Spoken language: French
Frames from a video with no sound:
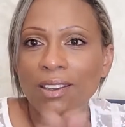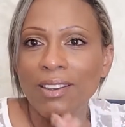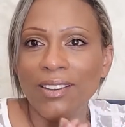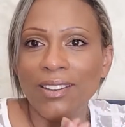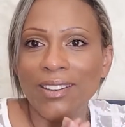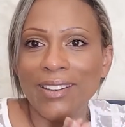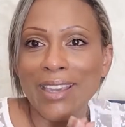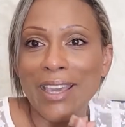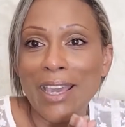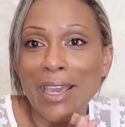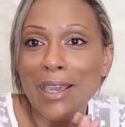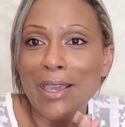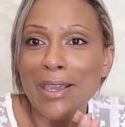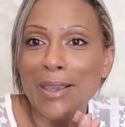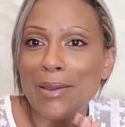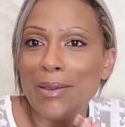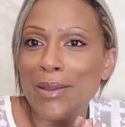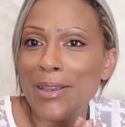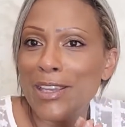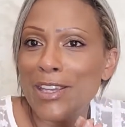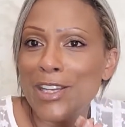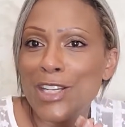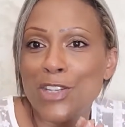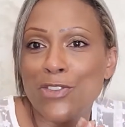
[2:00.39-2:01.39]

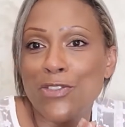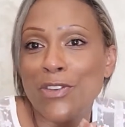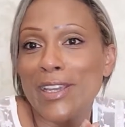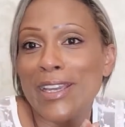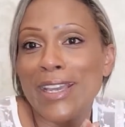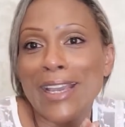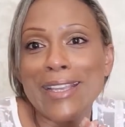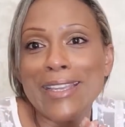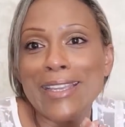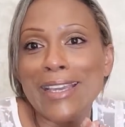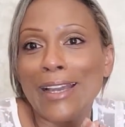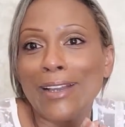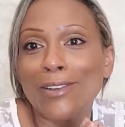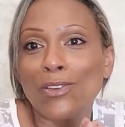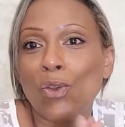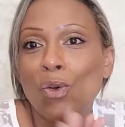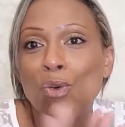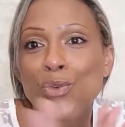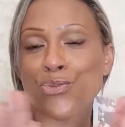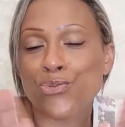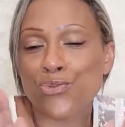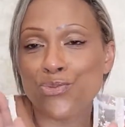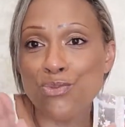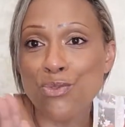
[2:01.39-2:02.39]
et, je vais gagner un
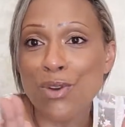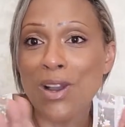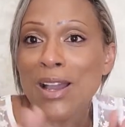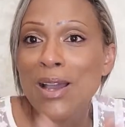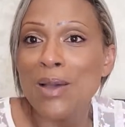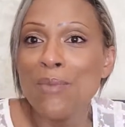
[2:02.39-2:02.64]
temps fou